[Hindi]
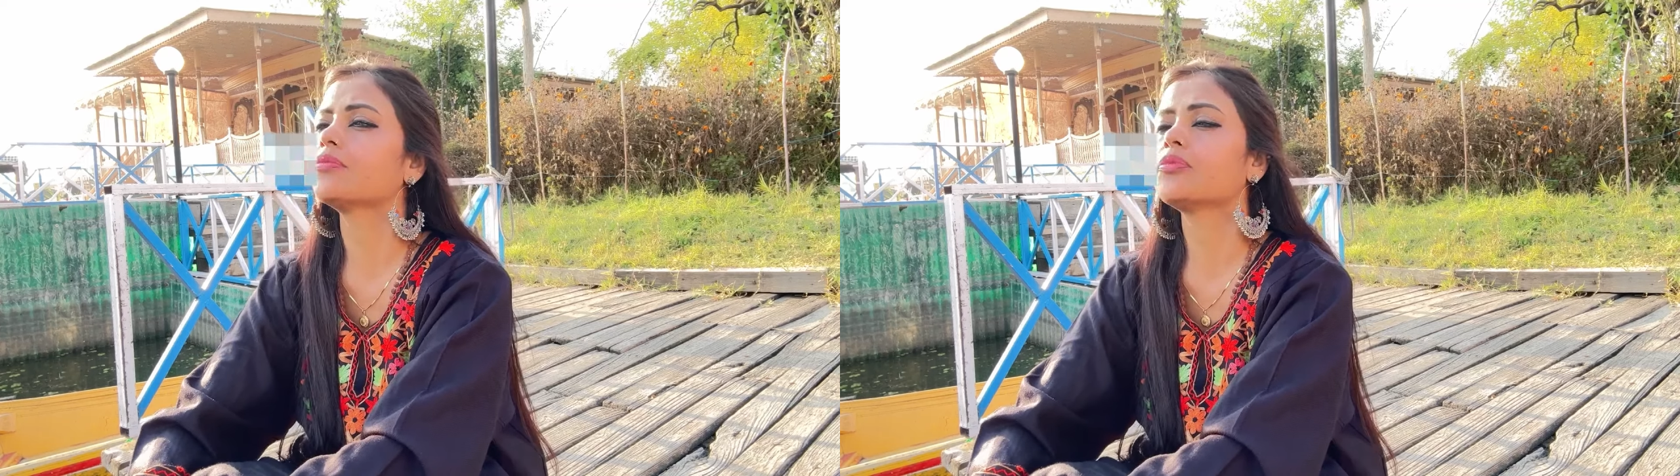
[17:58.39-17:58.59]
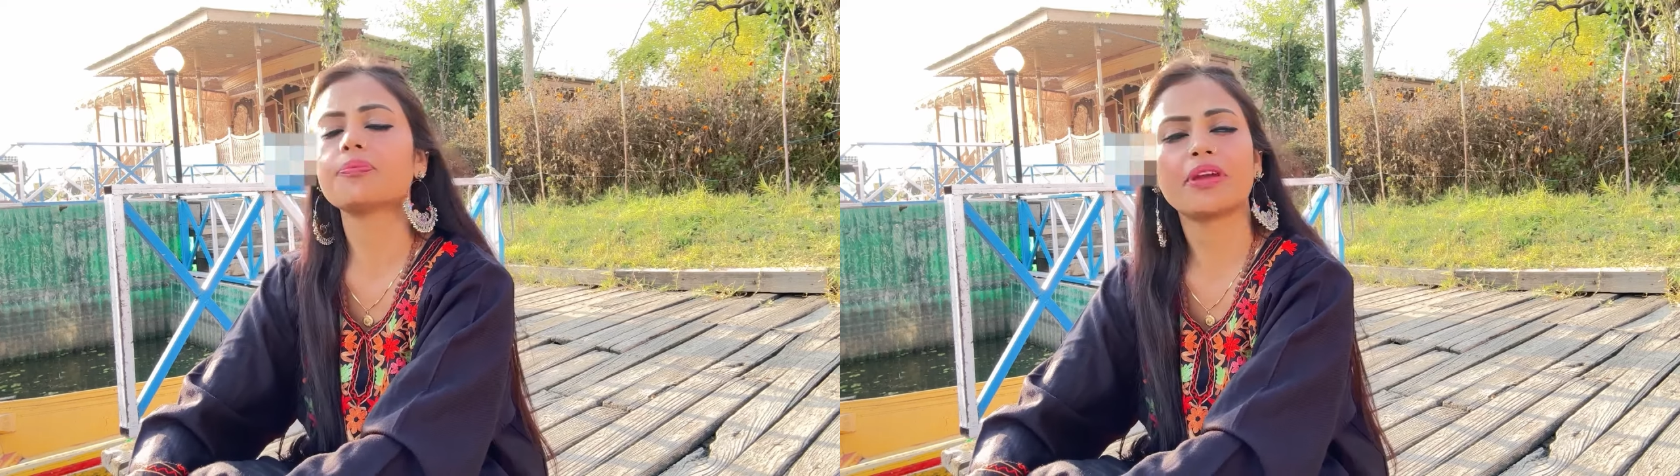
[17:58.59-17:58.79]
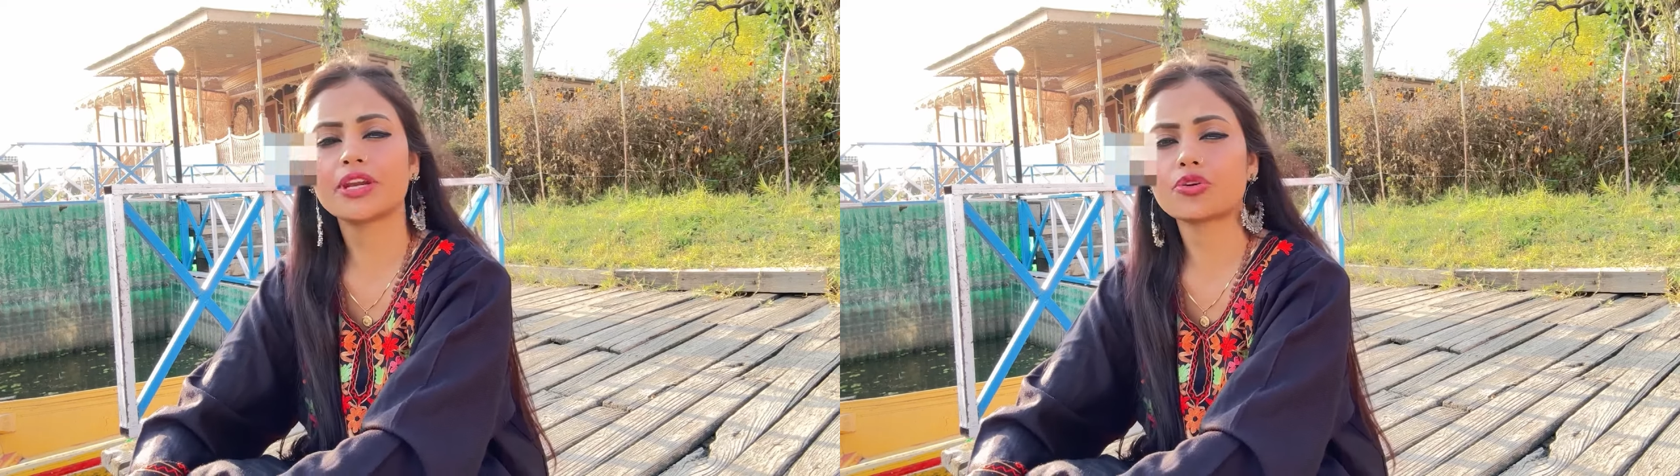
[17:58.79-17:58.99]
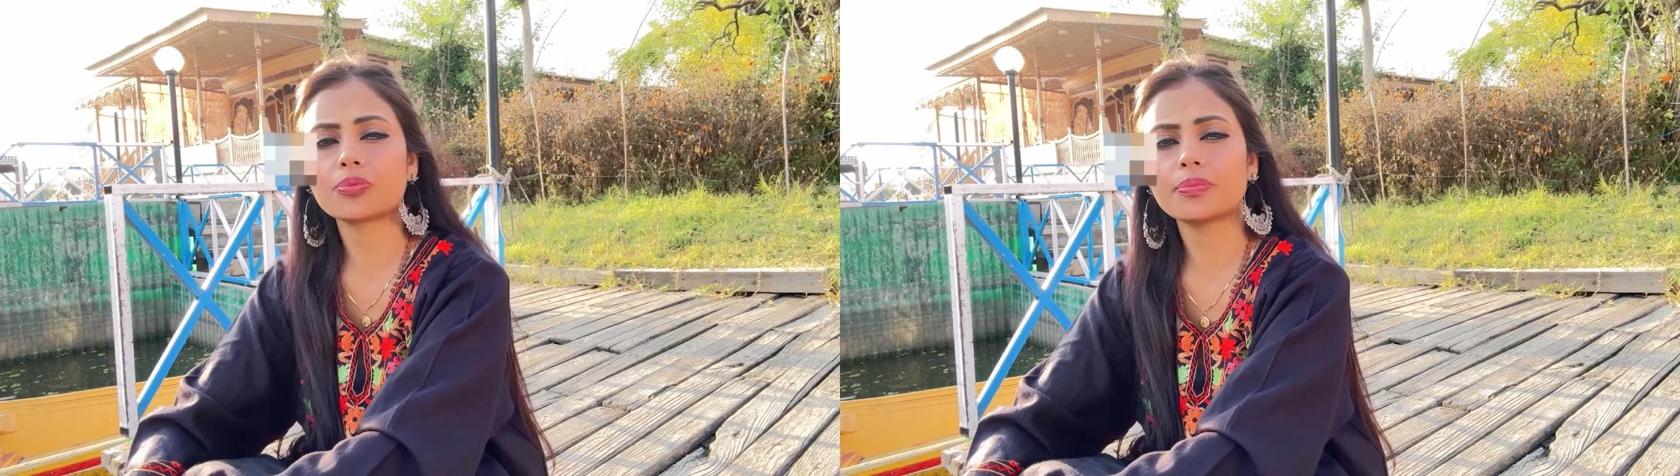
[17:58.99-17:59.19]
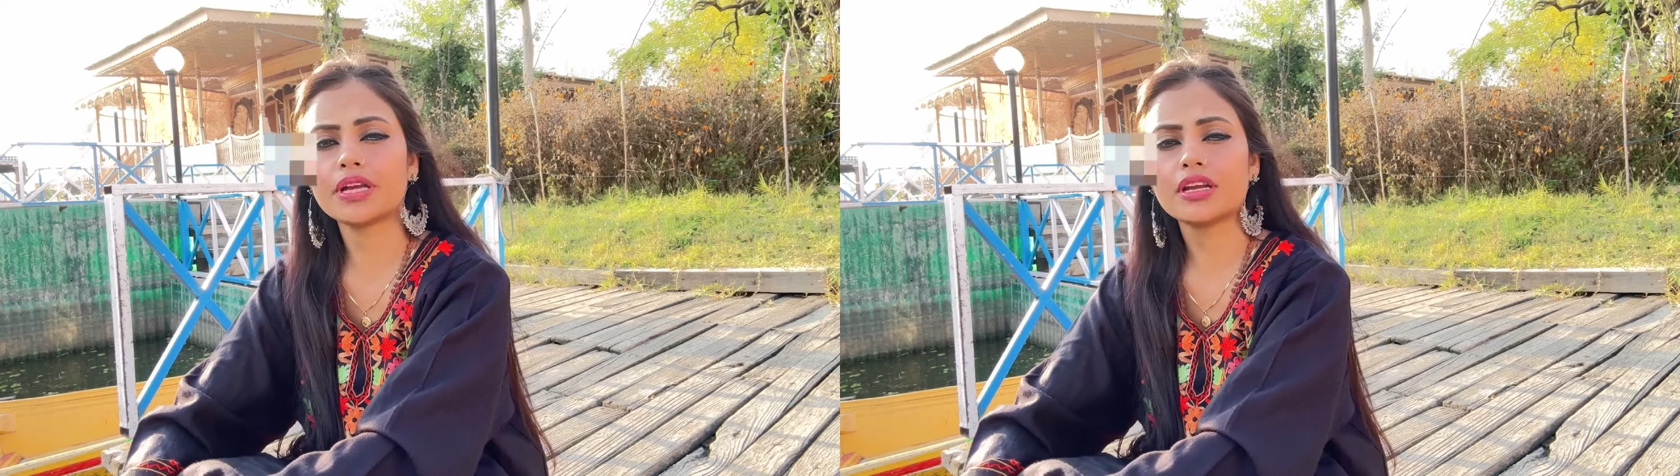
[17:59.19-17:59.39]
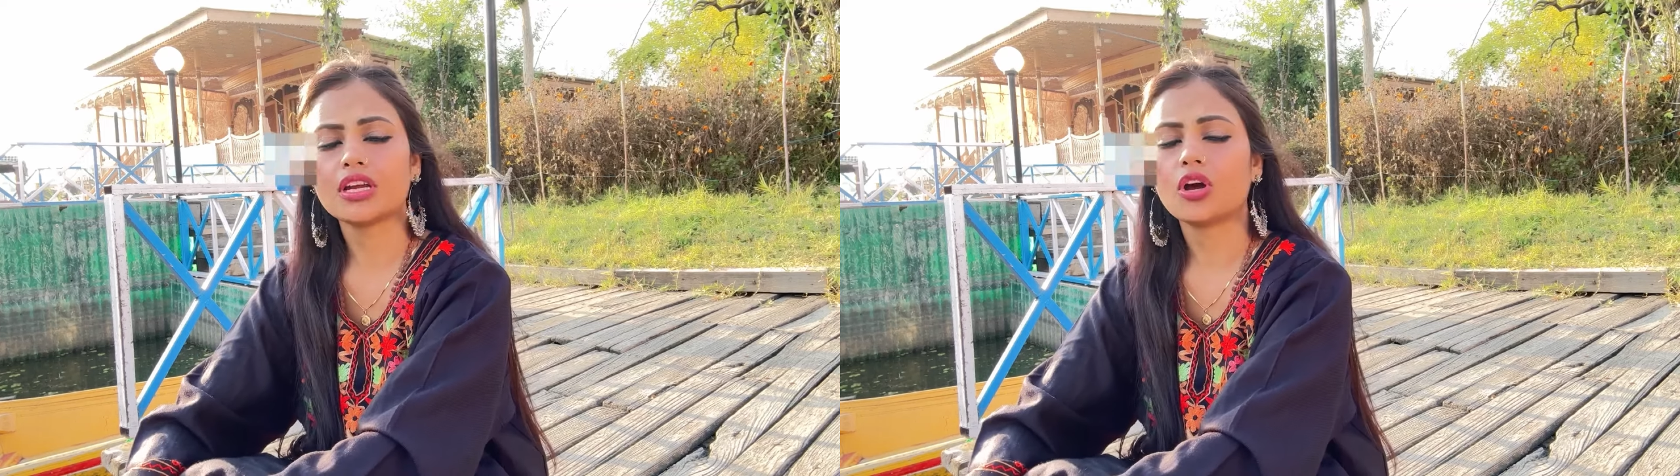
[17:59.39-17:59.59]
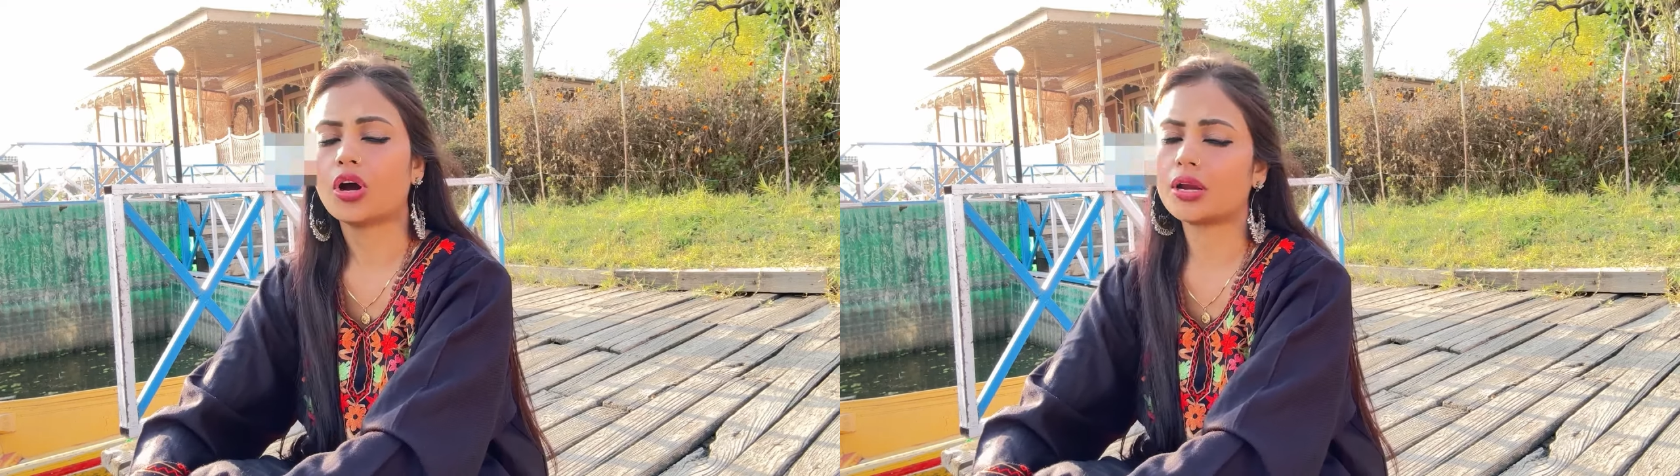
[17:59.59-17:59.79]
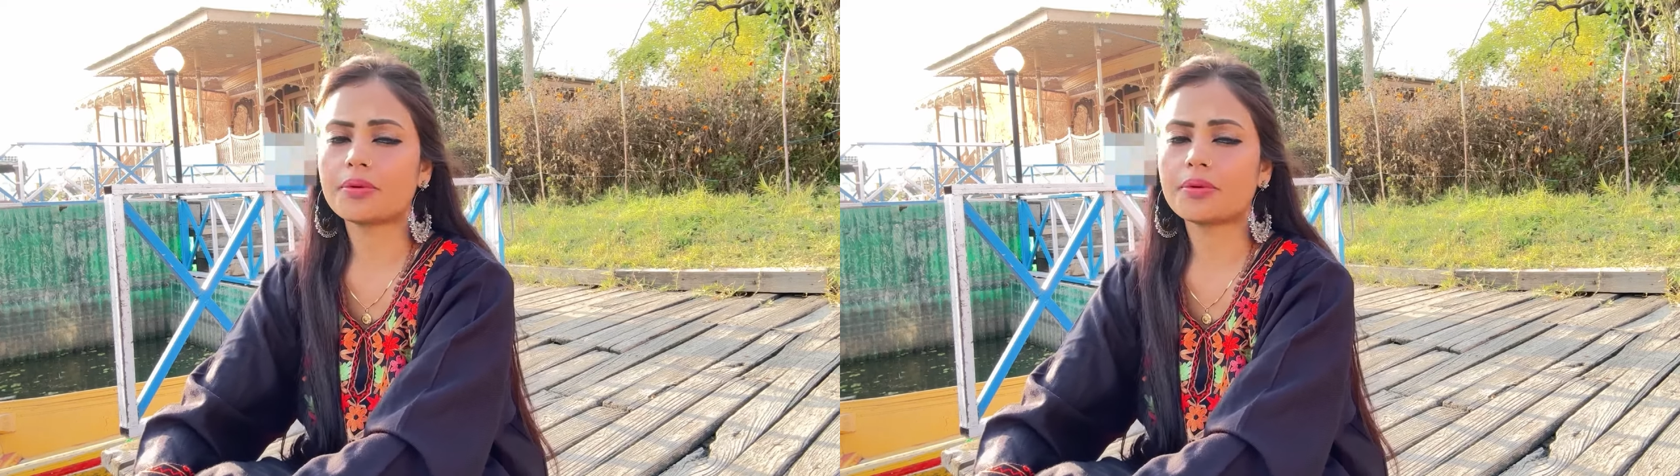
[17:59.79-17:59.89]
मेन रोड पर और अभी